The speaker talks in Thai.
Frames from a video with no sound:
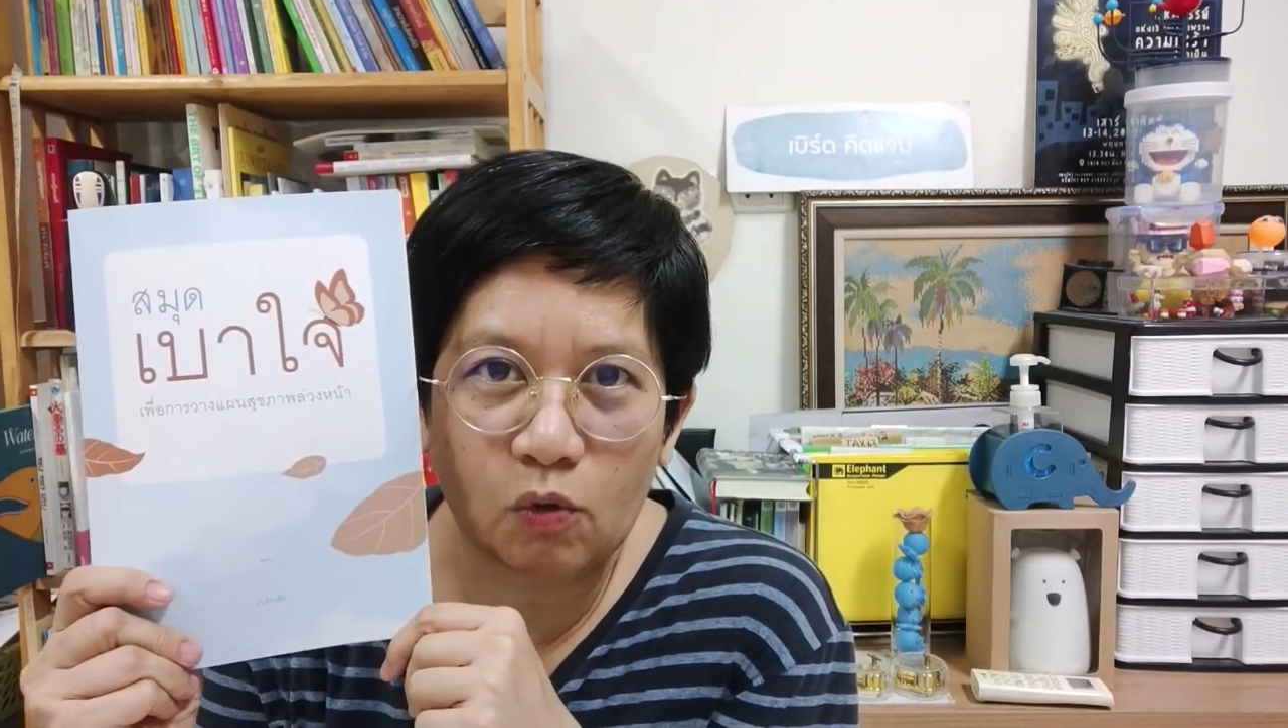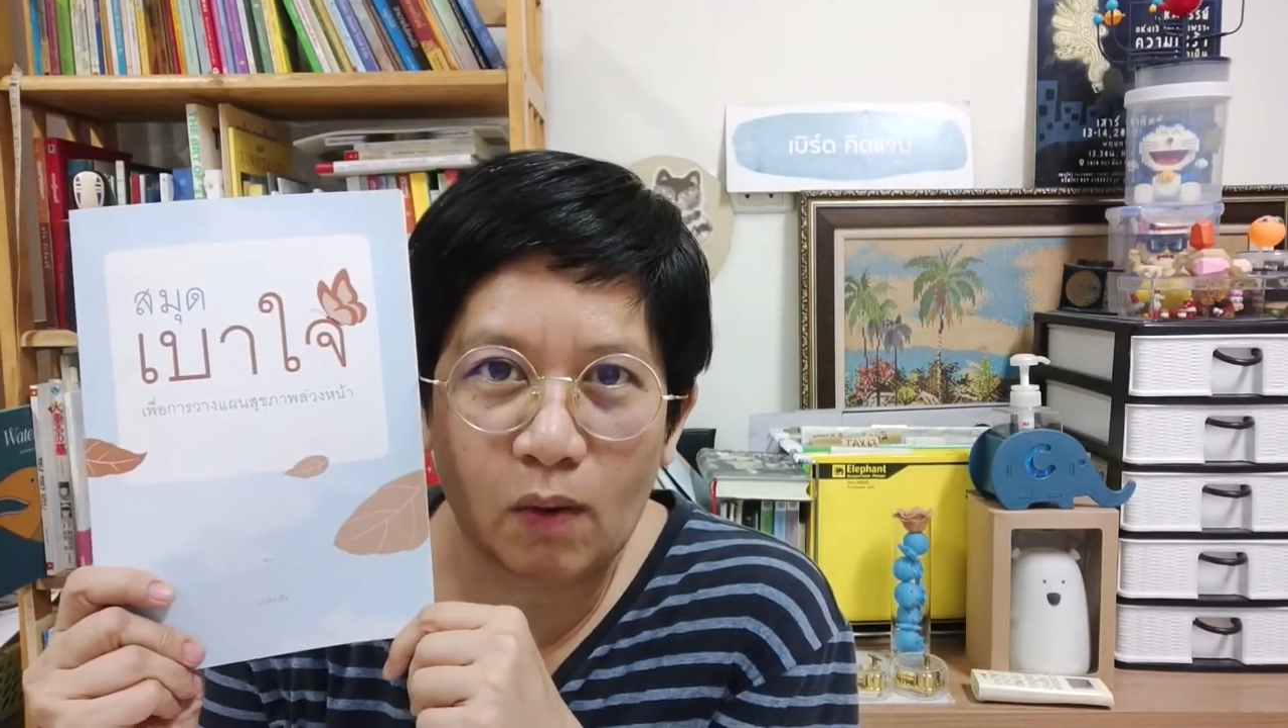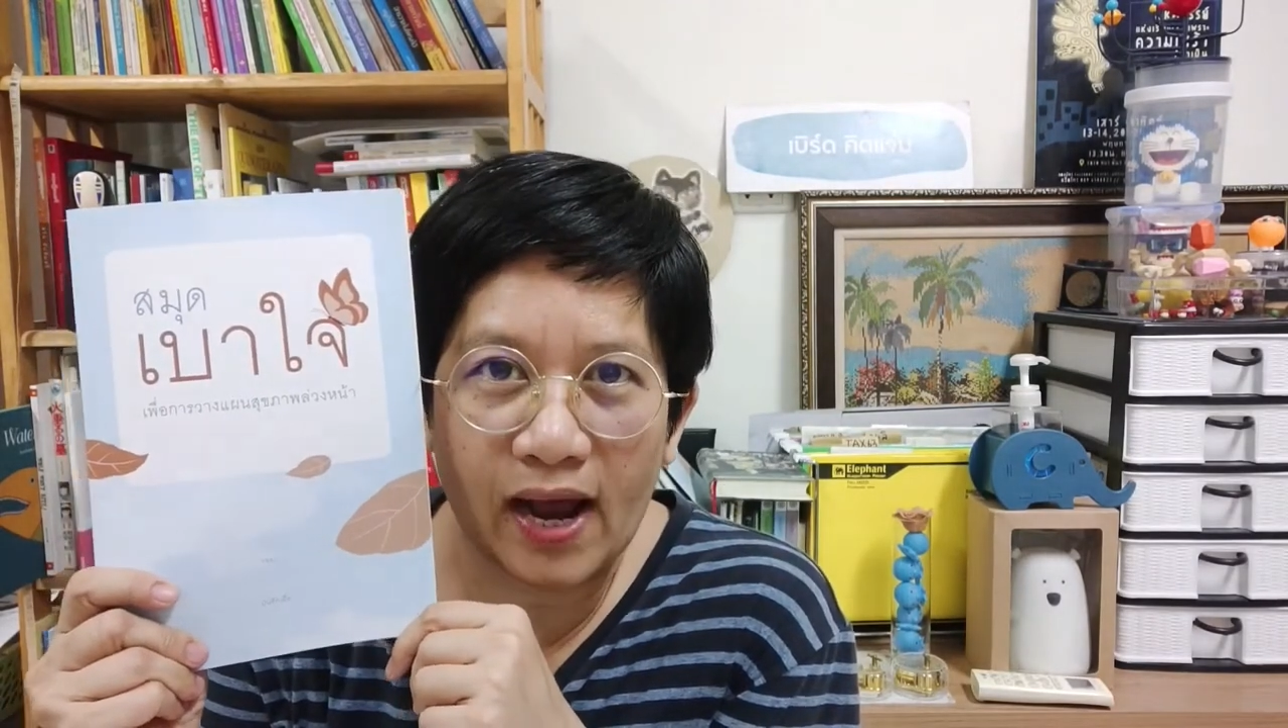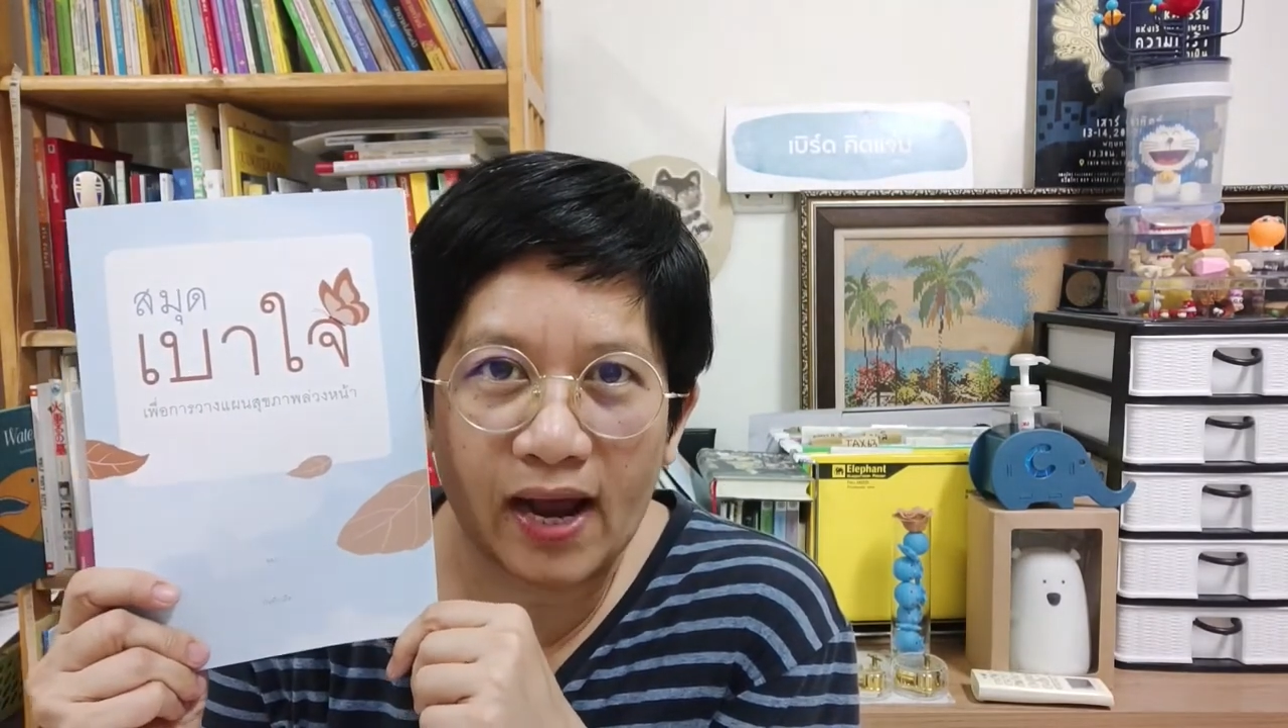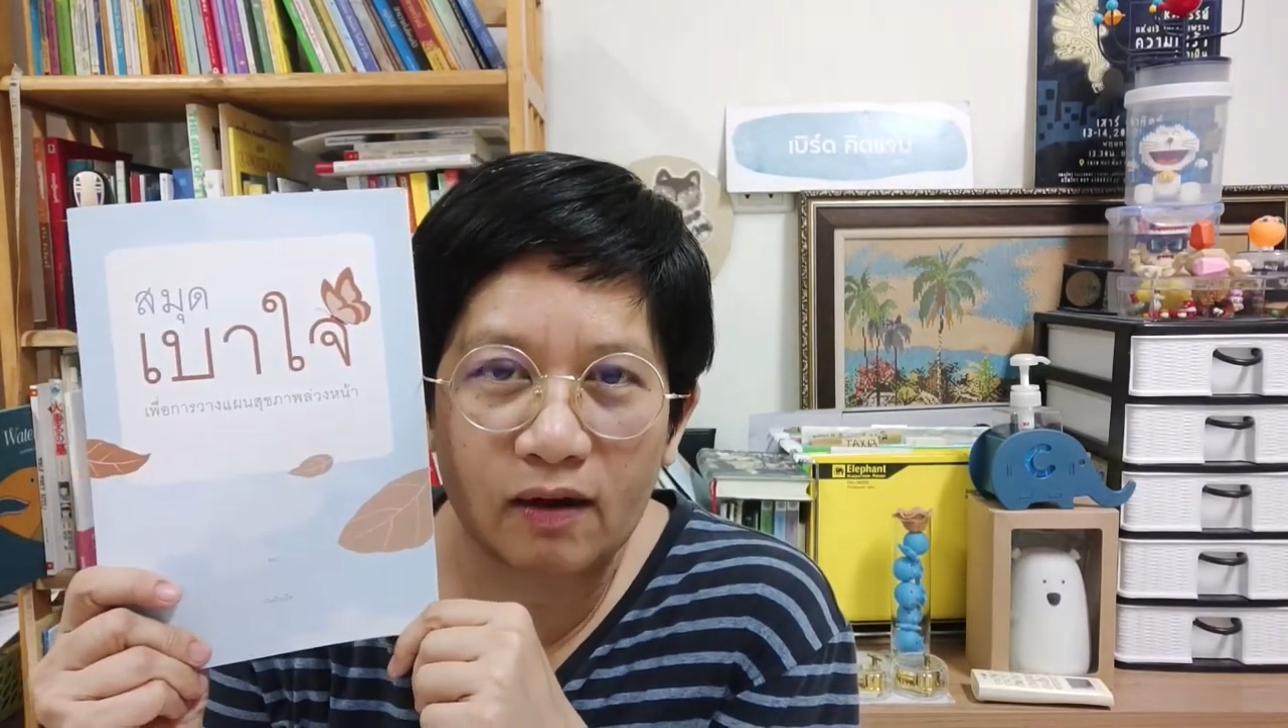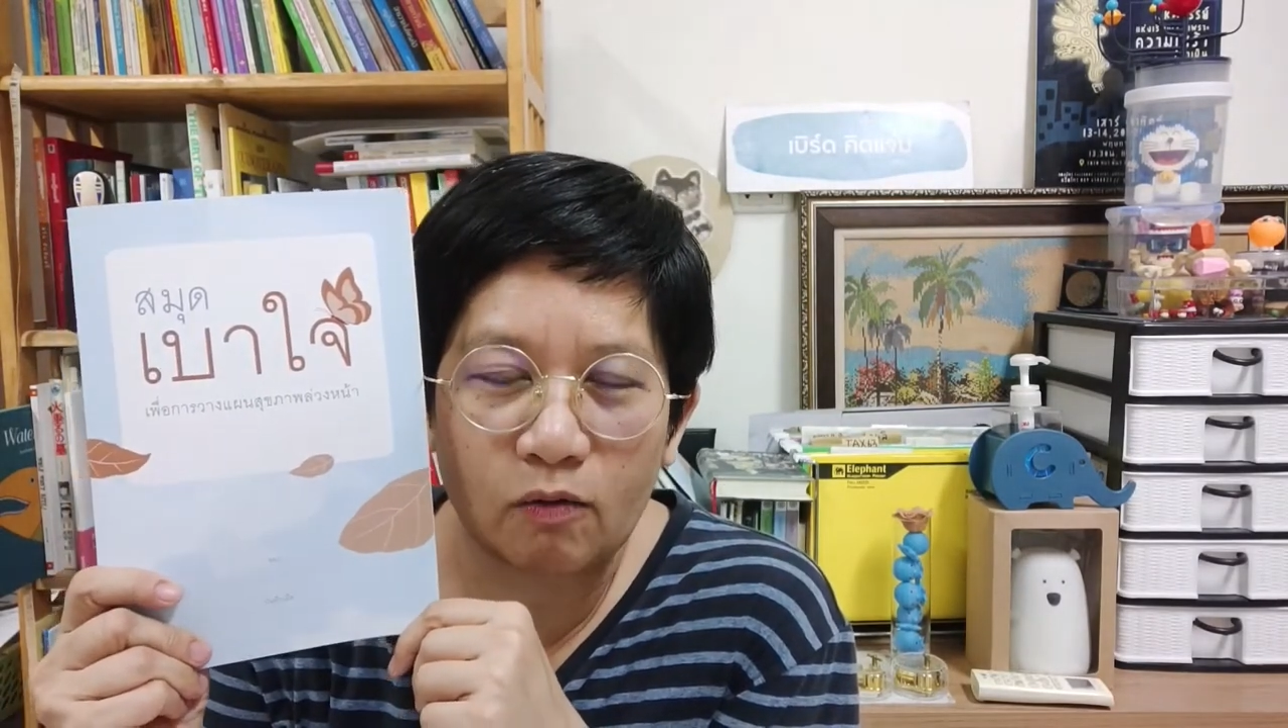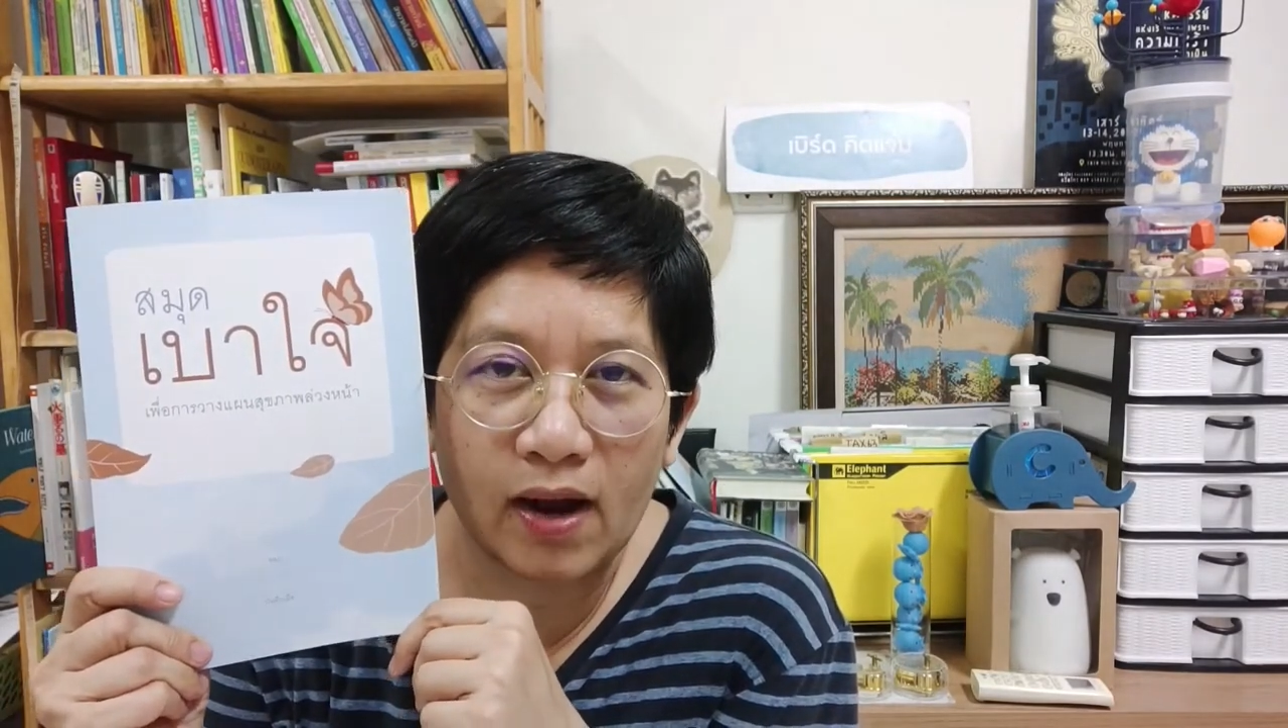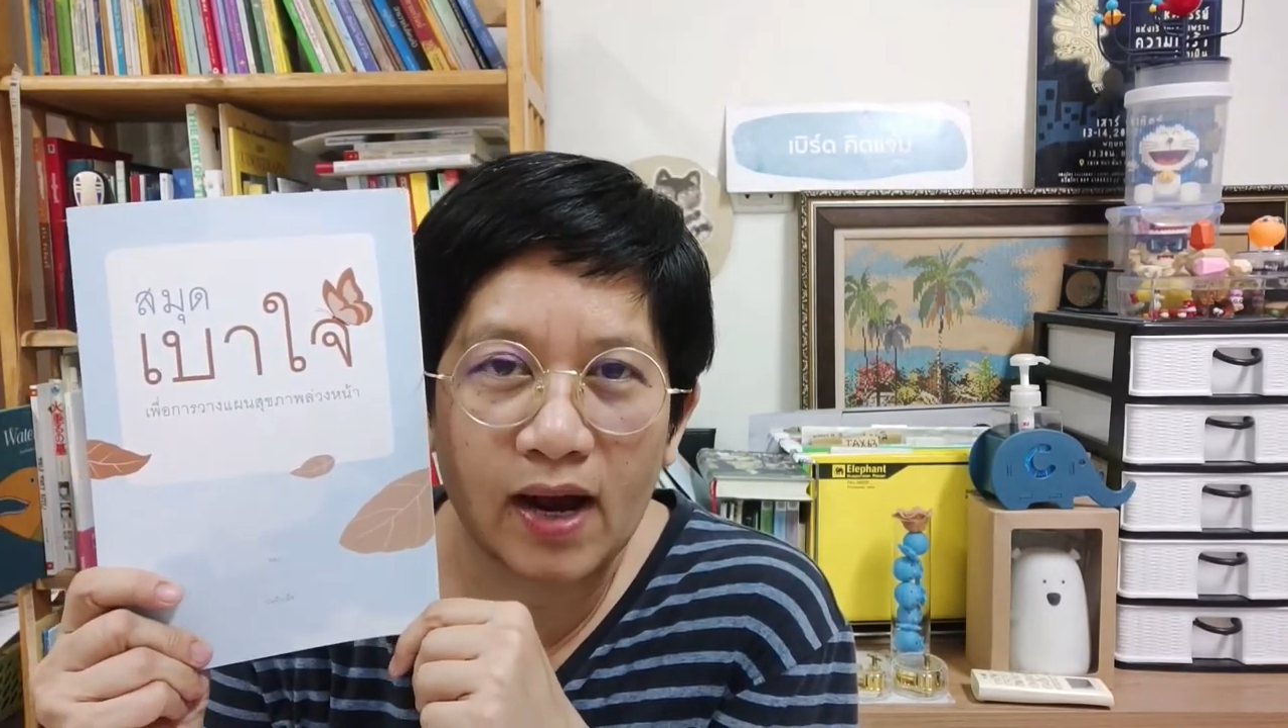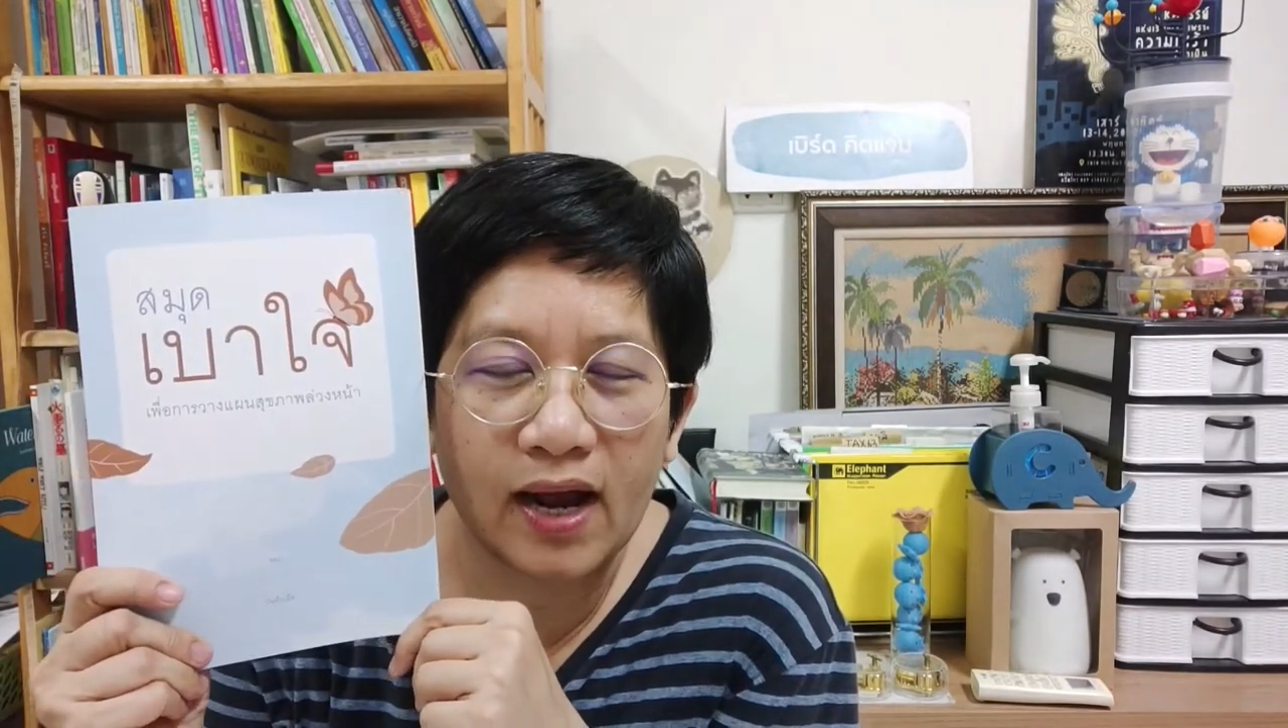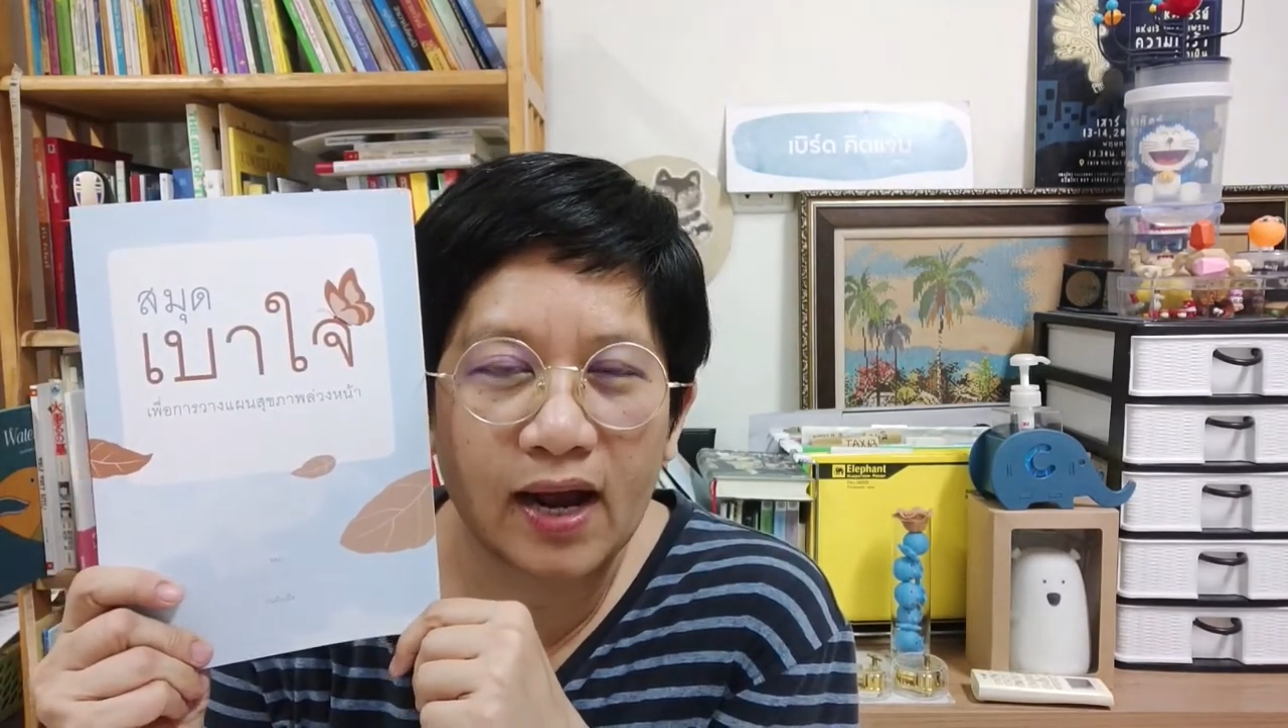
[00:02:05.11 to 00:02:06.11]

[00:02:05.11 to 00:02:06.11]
ว่าว่า